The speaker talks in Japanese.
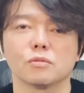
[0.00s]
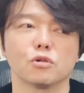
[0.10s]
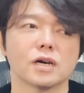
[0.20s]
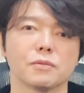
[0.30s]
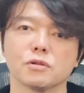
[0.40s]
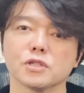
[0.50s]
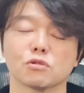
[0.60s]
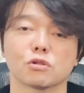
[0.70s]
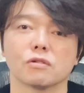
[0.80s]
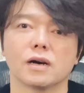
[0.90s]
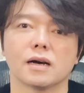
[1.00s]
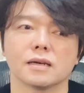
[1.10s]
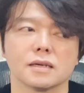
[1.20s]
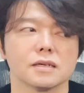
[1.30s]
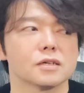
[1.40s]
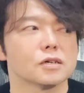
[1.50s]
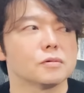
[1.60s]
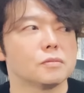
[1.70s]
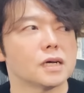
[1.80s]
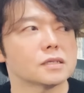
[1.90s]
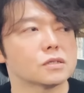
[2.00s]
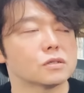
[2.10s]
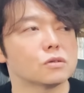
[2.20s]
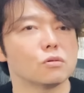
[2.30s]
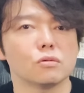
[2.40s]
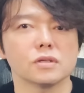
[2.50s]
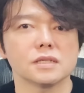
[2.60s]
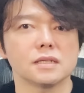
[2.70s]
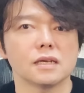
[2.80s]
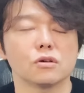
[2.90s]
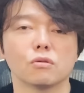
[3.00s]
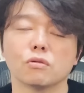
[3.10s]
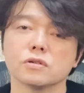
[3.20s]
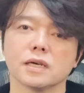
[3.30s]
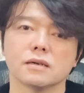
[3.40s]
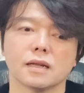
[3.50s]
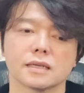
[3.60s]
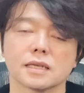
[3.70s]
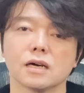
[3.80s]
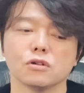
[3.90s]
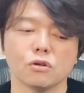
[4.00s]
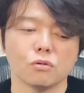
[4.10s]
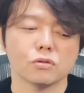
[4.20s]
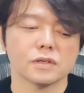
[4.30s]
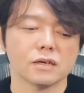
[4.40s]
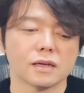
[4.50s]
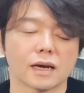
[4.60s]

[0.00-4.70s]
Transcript: 僕はアベノミクスの時は、まあ、総じてよんおくえんぐらい、さん、よんおくえんぐらい